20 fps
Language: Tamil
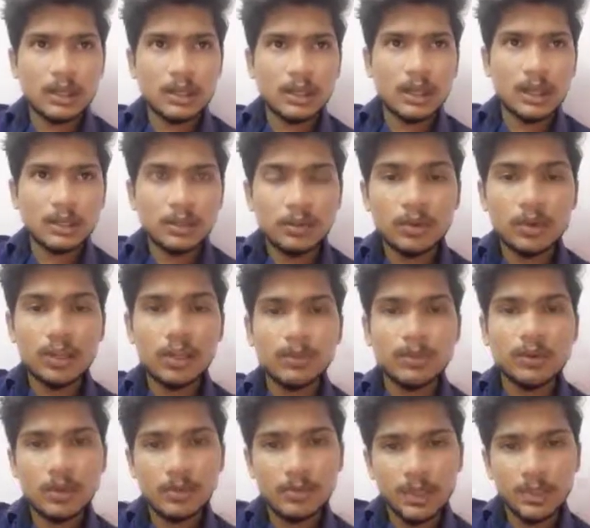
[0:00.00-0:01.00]
அதை நோக்கி
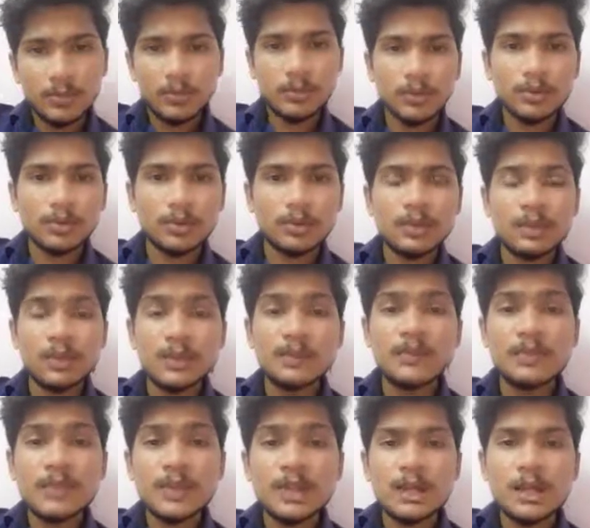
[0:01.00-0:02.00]
போகிற மாதிரி போகும்போது
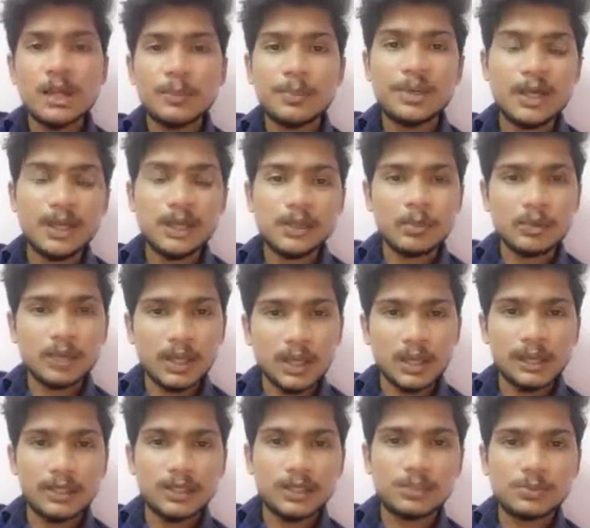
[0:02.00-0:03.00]
பின்னாடி வந்து ஒரு கை
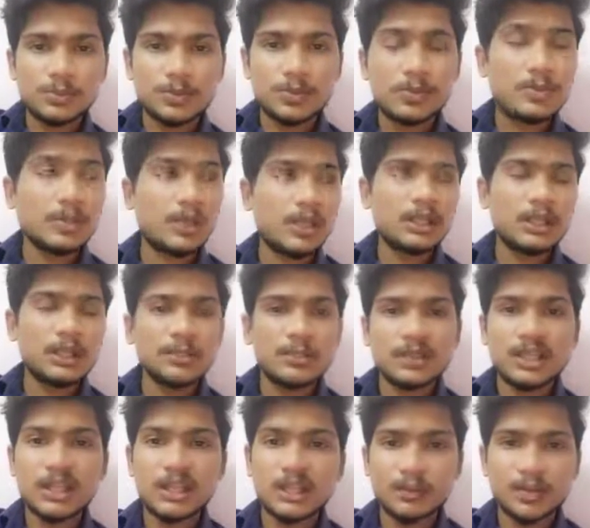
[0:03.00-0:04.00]
டச் போட்டோம் பின்னாடி திரும்பி
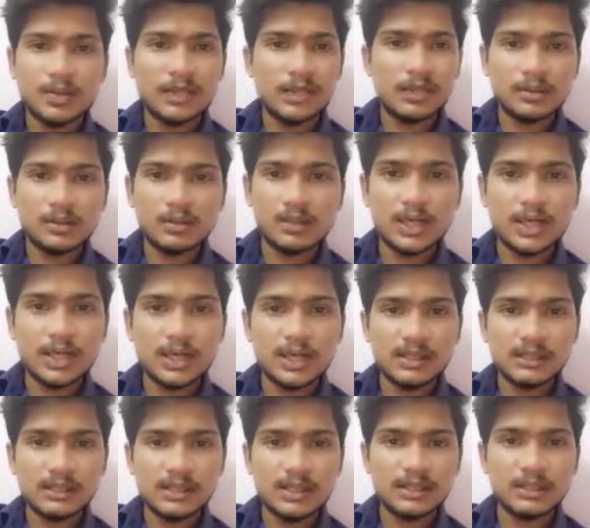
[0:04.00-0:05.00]
பார்த்தா அந்த பையன் வந்து நல்ல
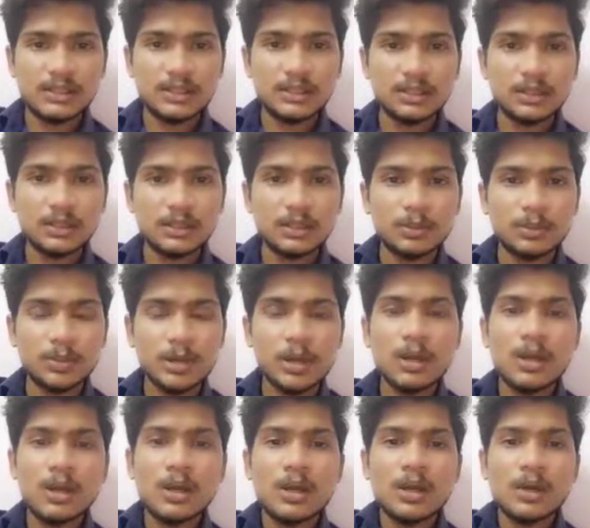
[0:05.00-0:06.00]
யங் ஸ்டேஜில் நின்றுட்டு இருப்பான்
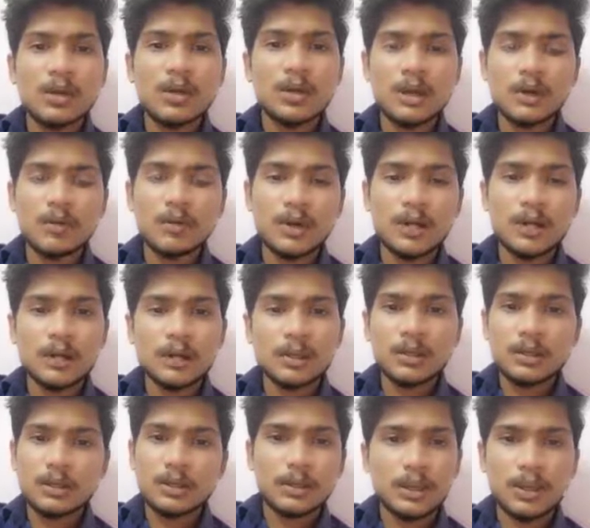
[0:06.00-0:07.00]
ஓகேவா
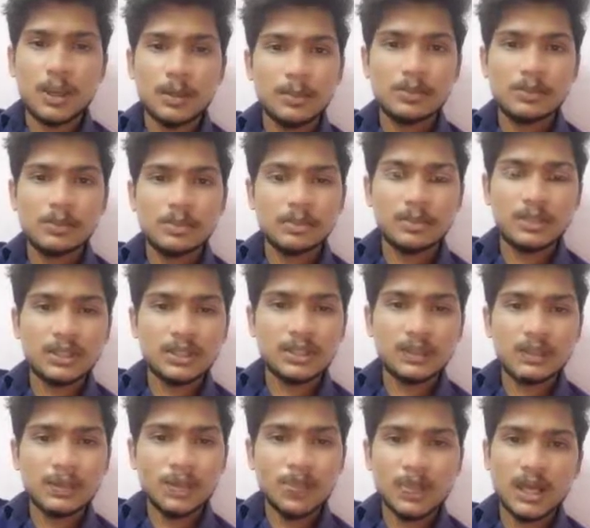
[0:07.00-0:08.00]
அப்படின்னு சொல்லிட்டு
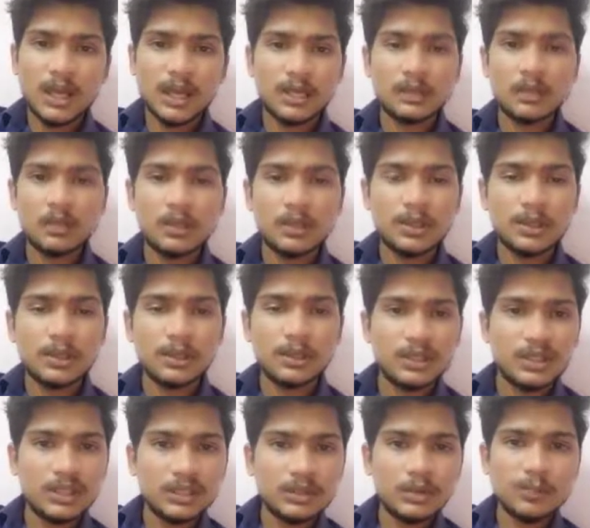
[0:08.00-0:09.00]
அந்த குழந்தைய
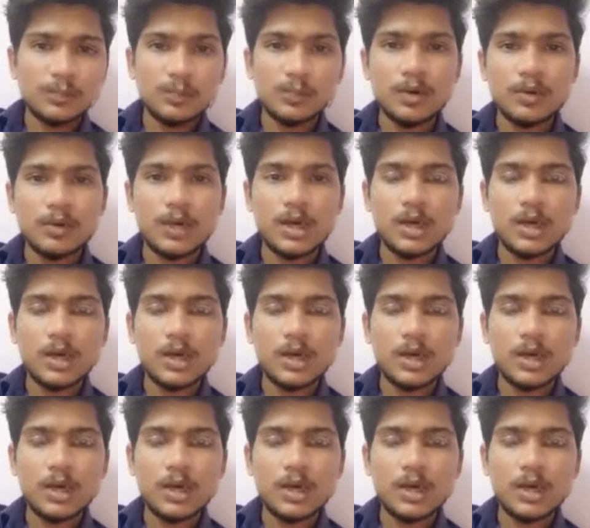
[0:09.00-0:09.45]
கூட்டிகிட்டு போவான்